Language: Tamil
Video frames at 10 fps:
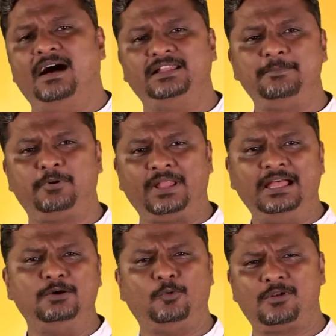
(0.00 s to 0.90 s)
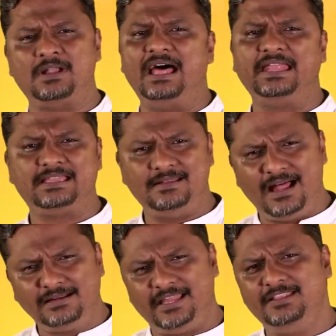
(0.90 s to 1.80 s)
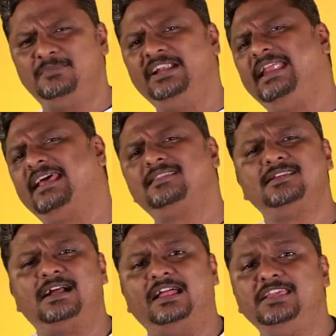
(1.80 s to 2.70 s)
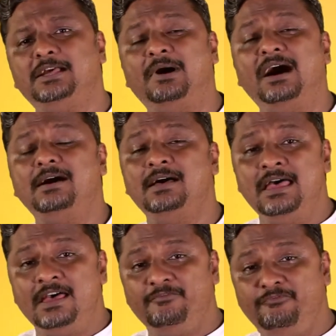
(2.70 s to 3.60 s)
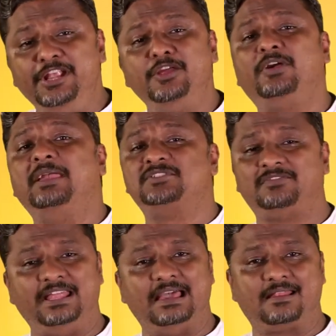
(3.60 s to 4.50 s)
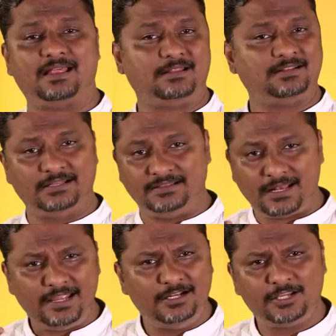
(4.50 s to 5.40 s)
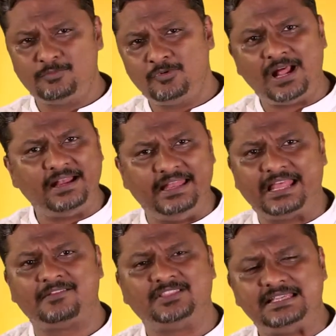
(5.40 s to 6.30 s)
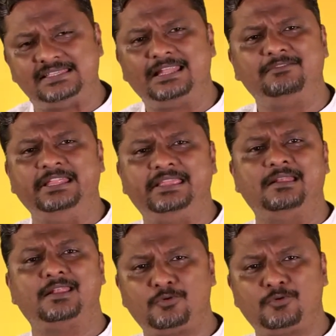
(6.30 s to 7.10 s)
அதே போல் ஒரு நாளைக்கு நான்கு ஐந்து மணி நேரத்திற்கு அதிகமாக வீடியோ கேம்ஸ் விளையாடுற அல்லது இந்த திரைகளுக்கு முன்னாடி நேரத்தை செலவழிக்கின்ற